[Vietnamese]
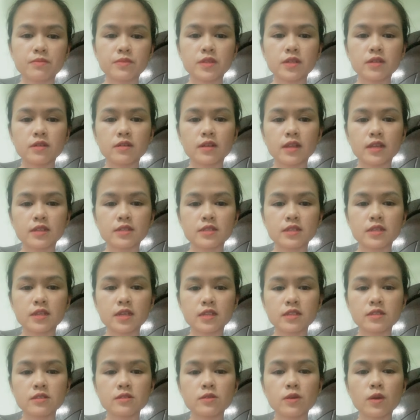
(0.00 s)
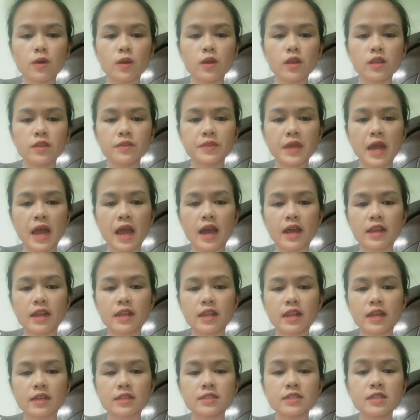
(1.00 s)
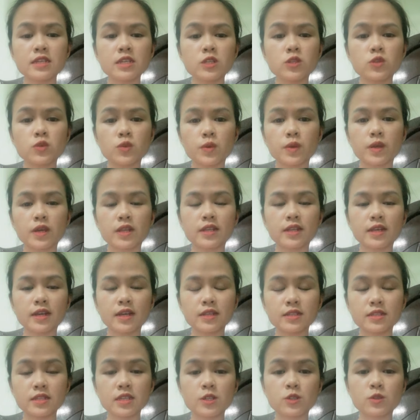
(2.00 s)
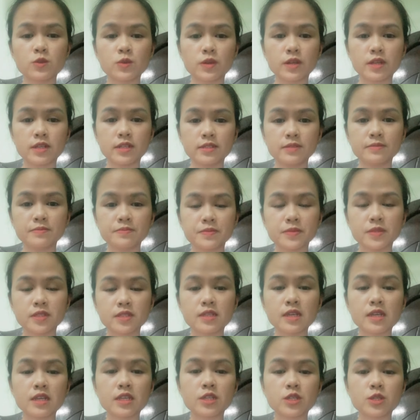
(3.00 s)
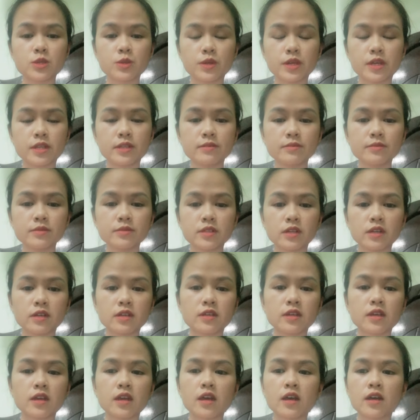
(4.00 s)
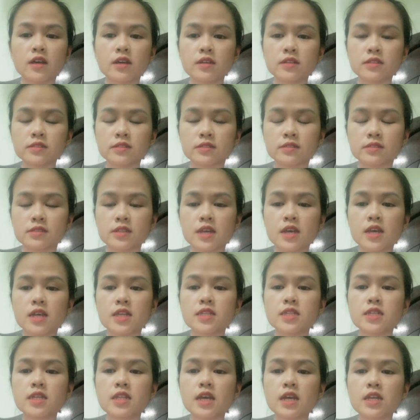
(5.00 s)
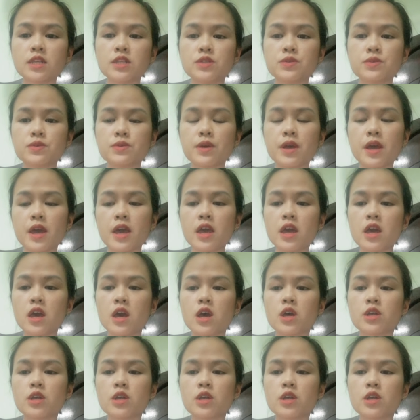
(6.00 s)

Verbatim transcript: thường là gì cái từ oriental là di chuyển ha di chuyển dịch chuyển rồi ừ. chị nan chú ấy